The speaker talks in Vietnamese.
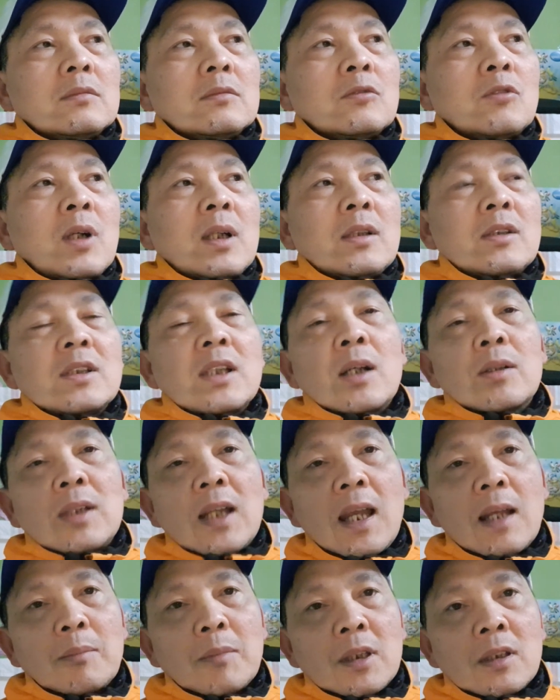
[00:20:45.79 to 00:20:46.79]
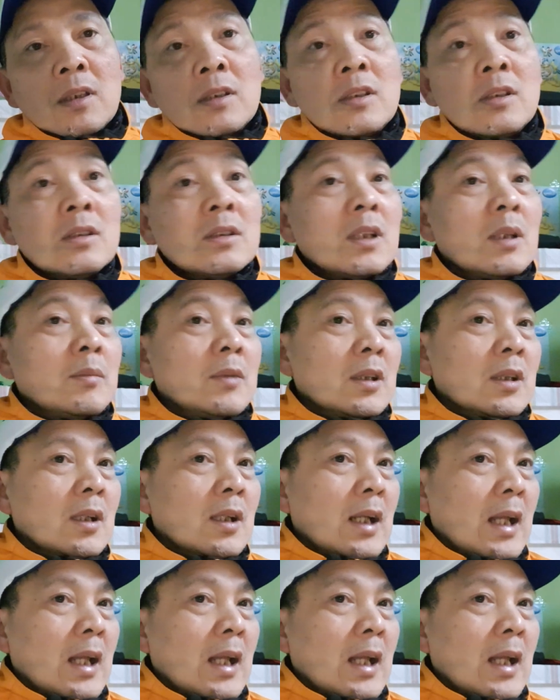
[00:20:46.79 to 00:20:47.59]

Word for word: qua được 6 tháng bạn vẫn chưa tìm được việc